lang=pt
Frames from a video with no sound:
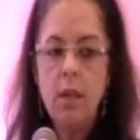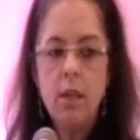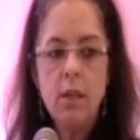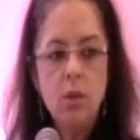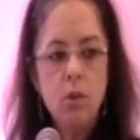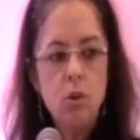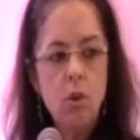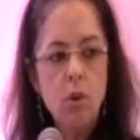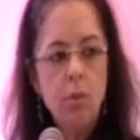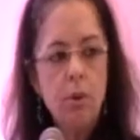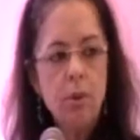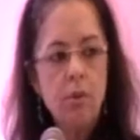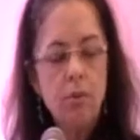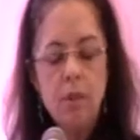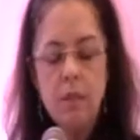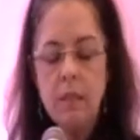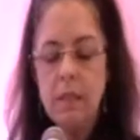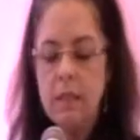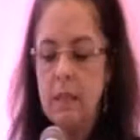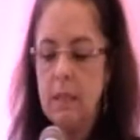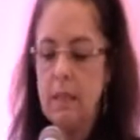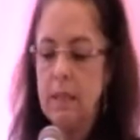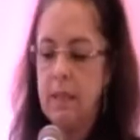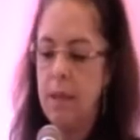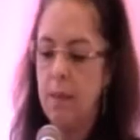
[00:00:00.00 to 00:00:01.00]
Só para
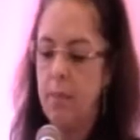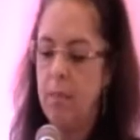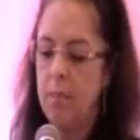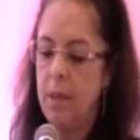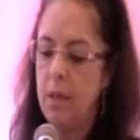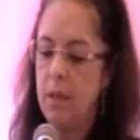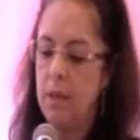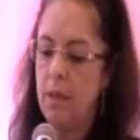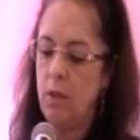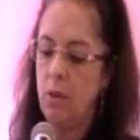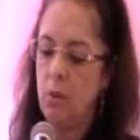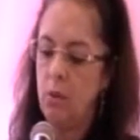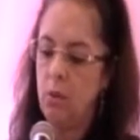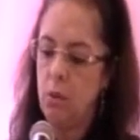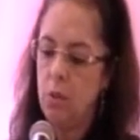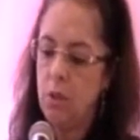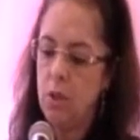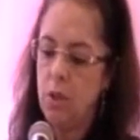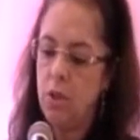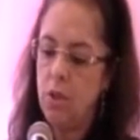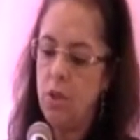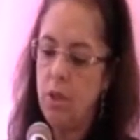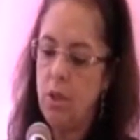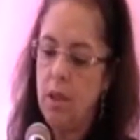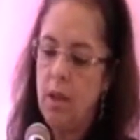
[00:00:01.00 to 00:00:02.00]
vocês saberem,
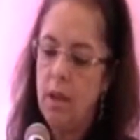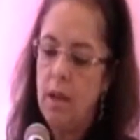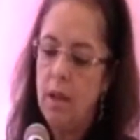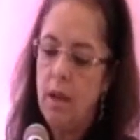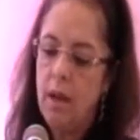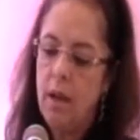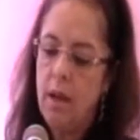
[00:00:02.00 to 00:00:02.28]
hoje,